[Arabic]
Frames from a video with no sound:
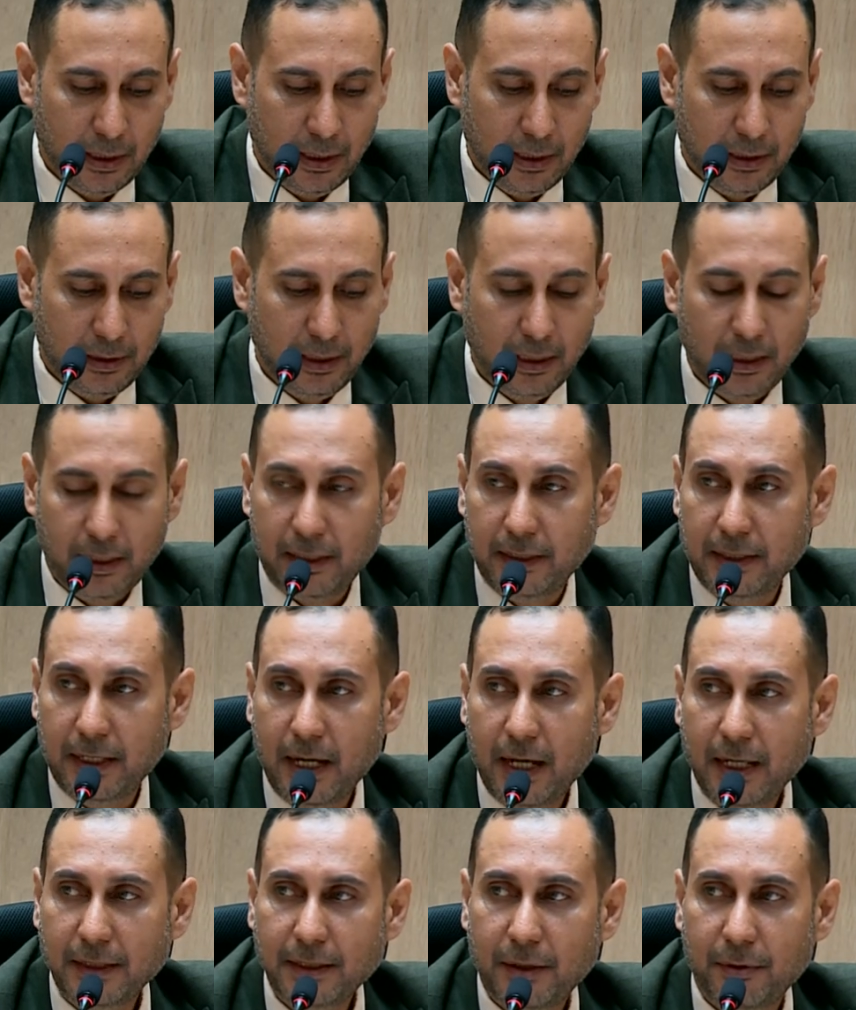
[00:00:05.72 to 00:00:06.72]

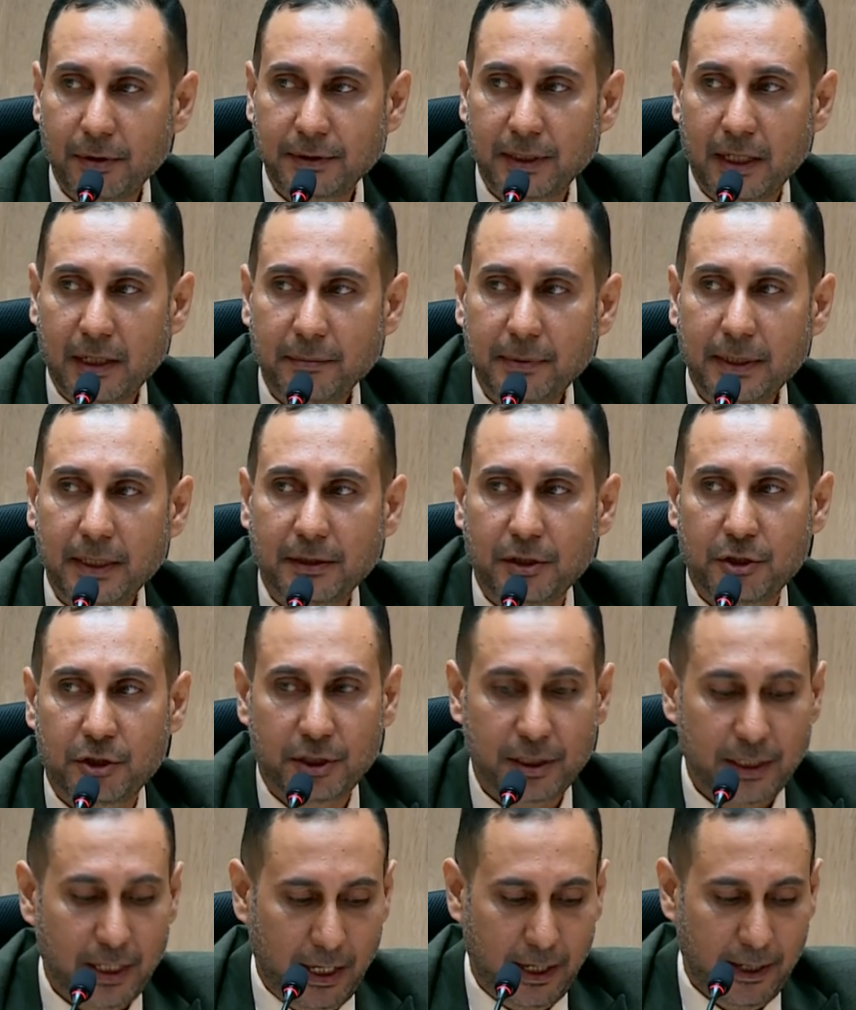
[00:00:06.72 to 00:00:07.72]
للقيادة وتربية
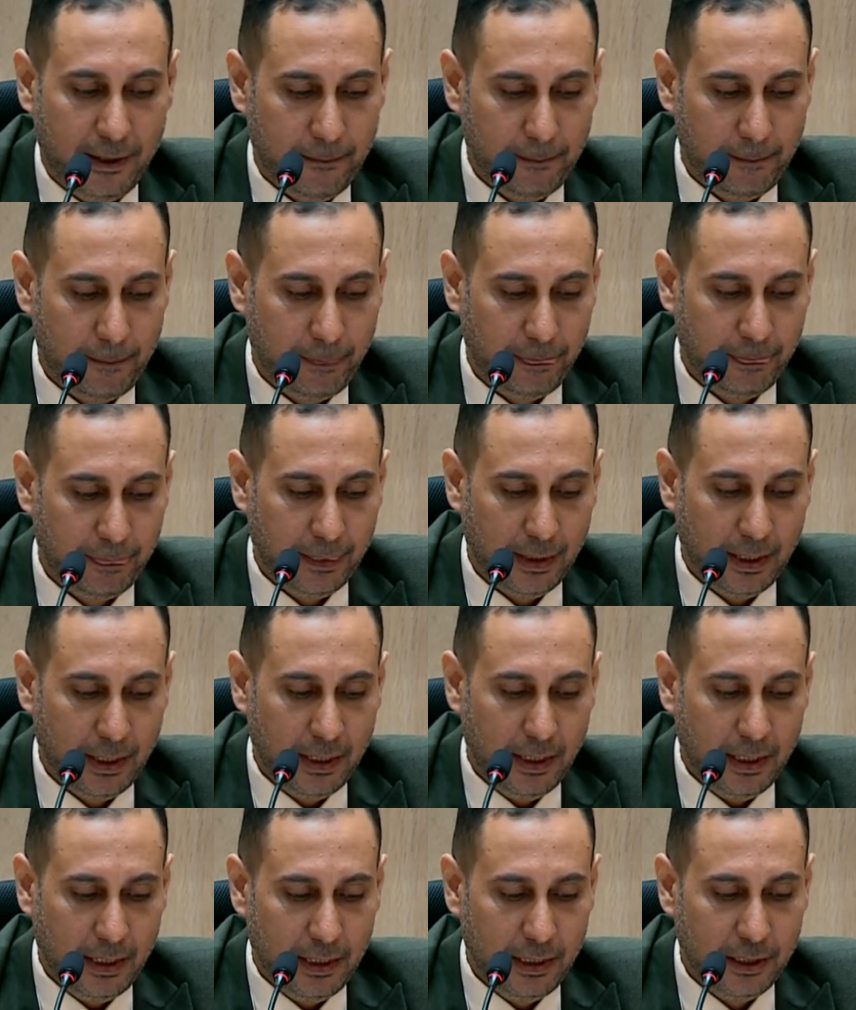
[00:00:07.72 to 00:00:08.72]
الشيعة
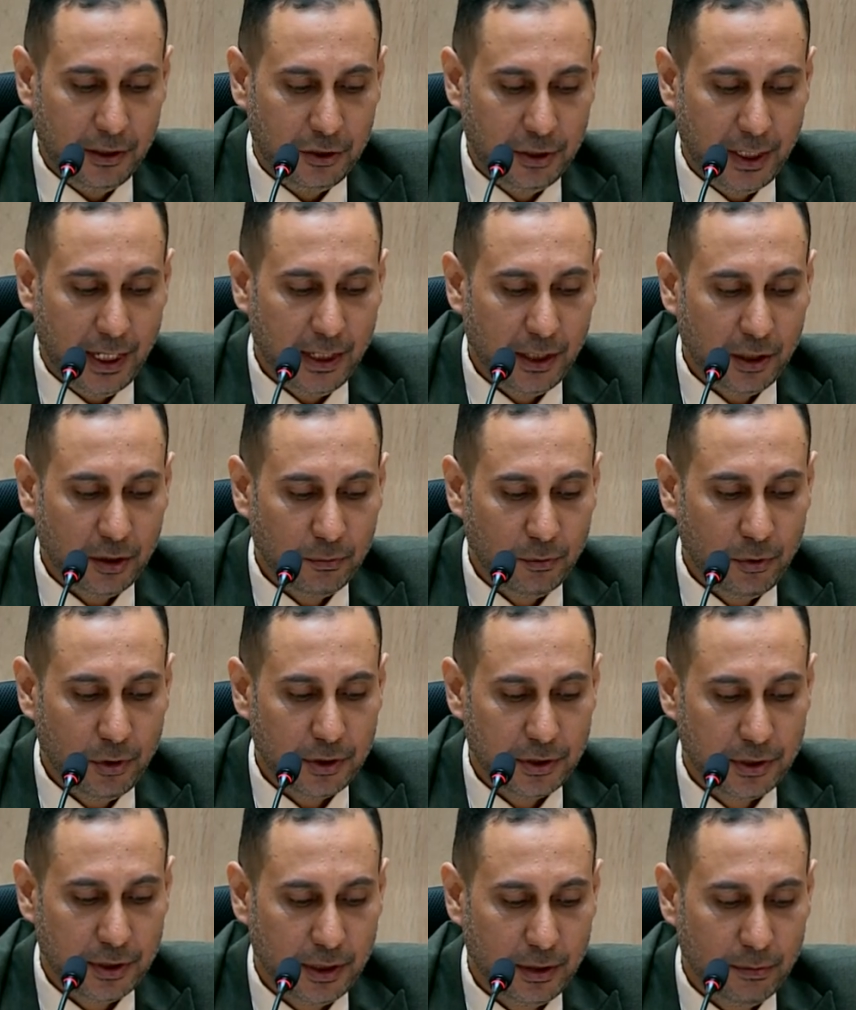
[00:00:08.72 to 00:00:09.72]
للشيخ
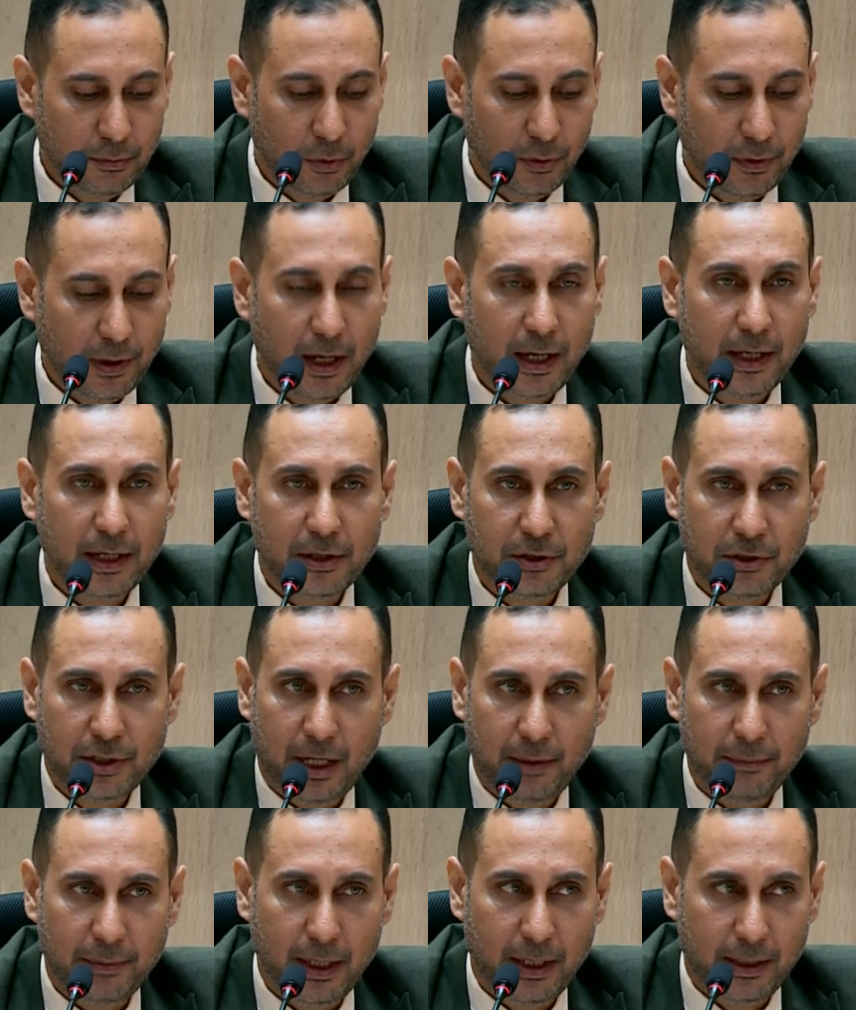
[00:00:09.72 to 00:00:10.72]
محسن مظاهر
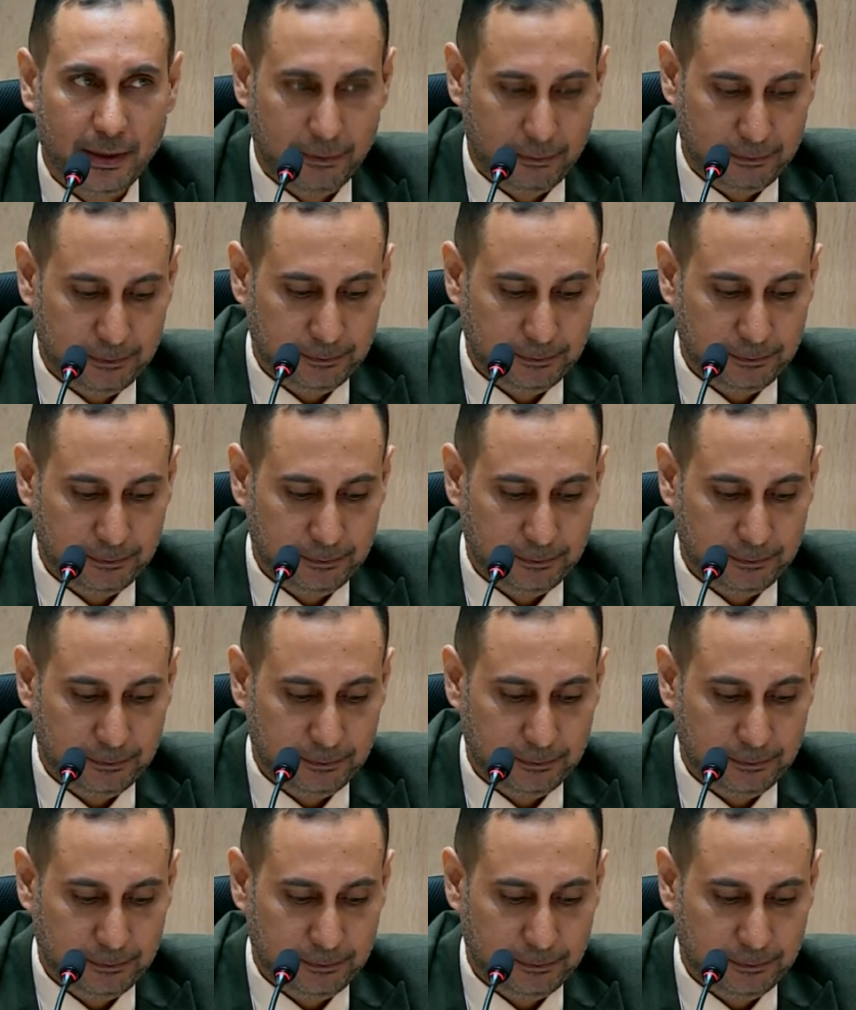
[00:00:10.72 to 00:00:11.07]
شعبان